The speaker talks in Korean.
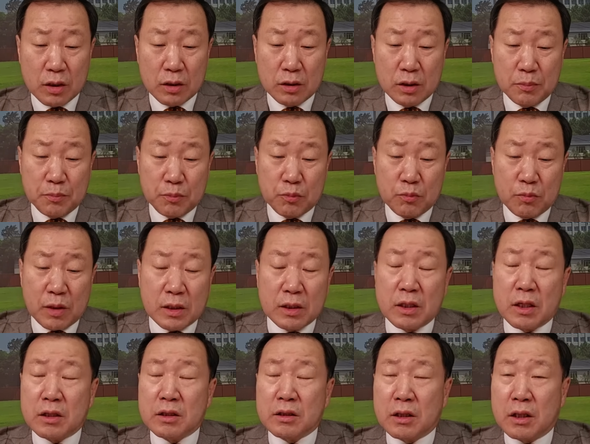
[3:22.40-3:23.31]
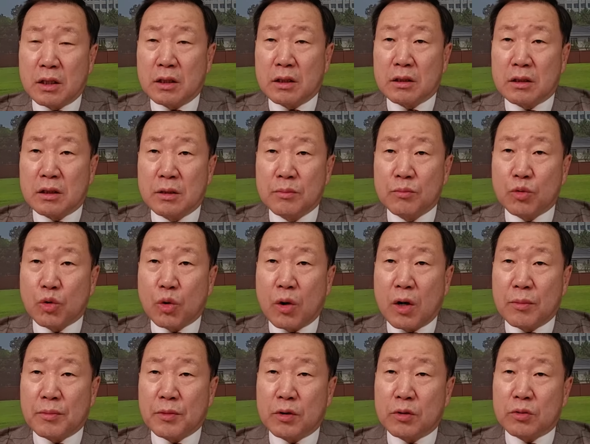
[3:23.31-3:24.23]
이뿐만이 아니라
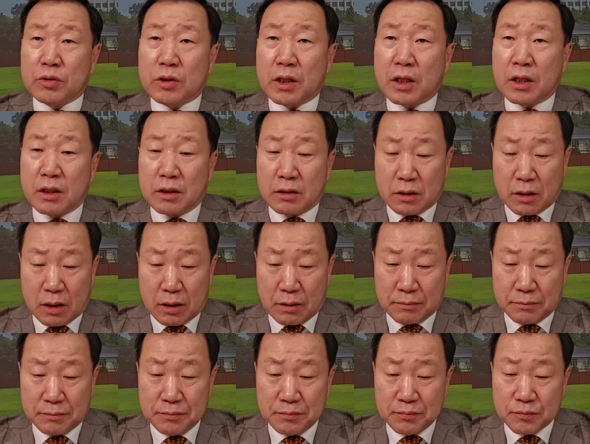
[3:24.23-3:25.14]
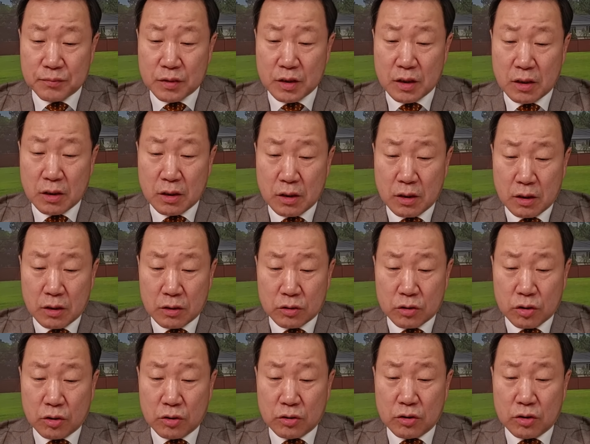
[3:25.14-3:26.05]
김동하 변호사라는 사람
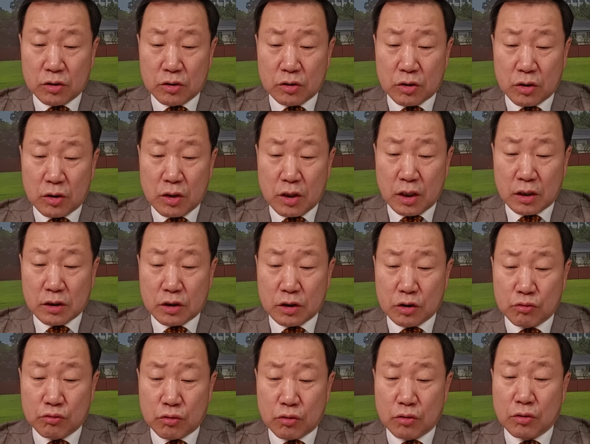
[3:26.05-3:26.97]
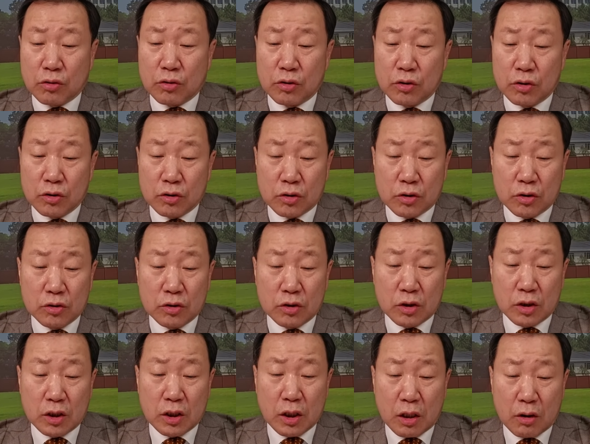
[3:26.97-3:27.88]
청년 전략직으로
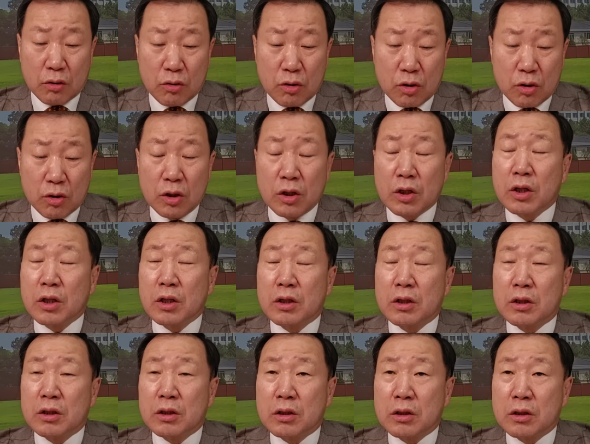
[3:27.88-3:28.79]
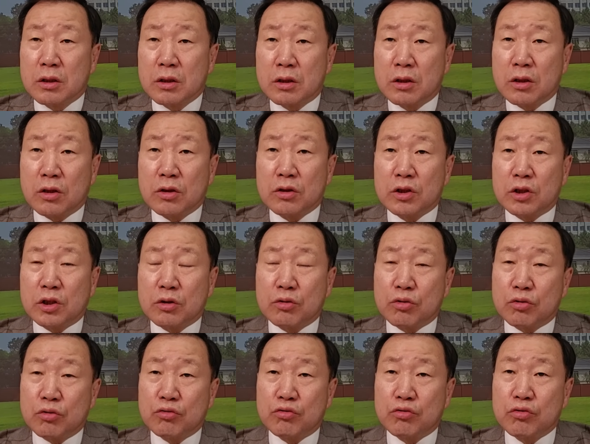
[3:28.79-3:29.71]
선정이 됐고 그런
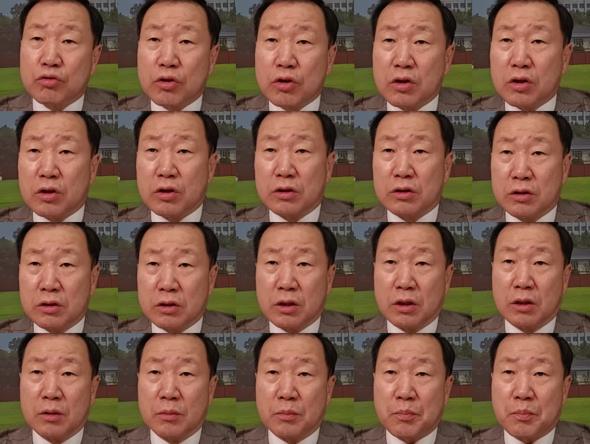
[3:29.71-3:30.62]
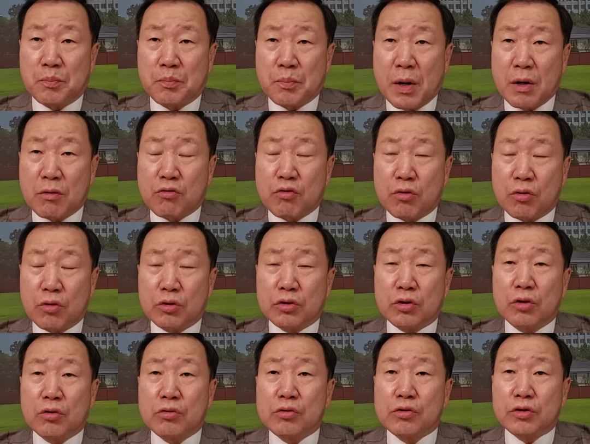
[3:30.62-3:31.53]
식으로 룰을 이제 바꿨고
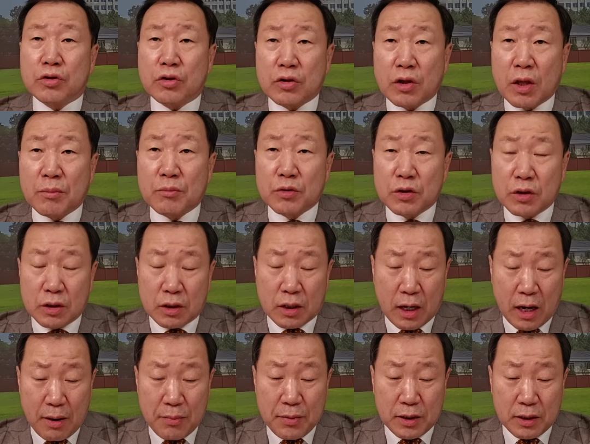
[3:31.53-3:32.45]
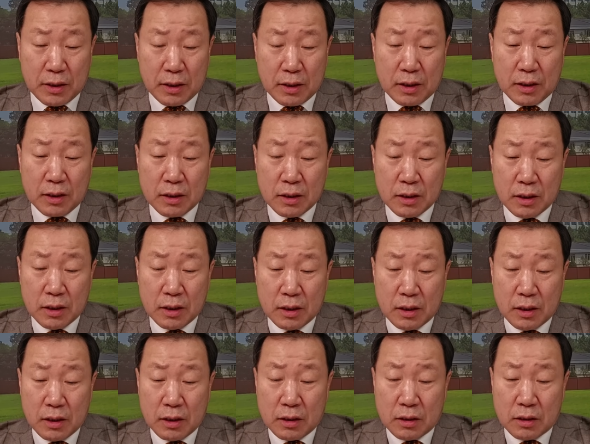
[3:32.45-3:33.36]
서울 서대문 갑에
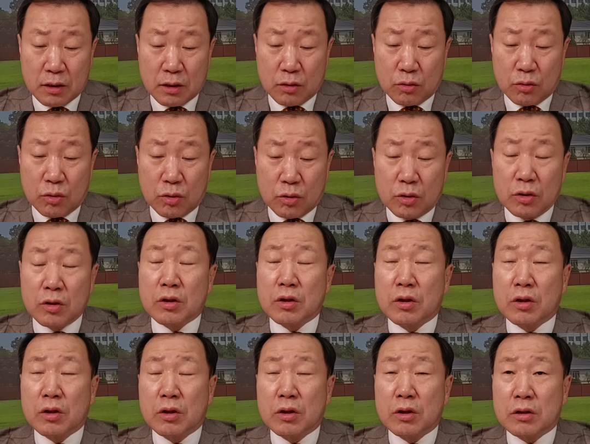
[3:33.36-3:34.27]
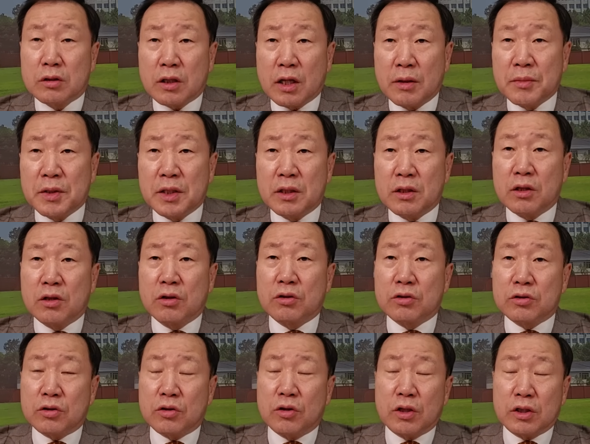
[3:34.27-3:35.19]
그리고 3인
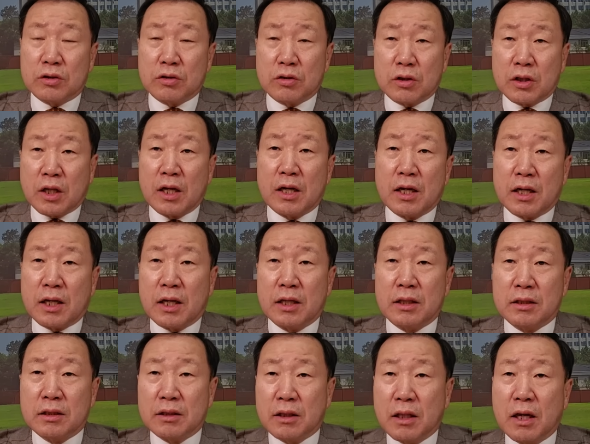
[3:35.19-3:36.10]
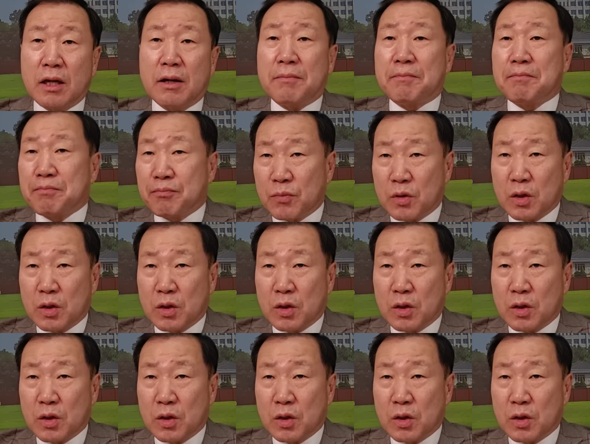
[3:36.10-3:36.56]
경선에서 탈락했는데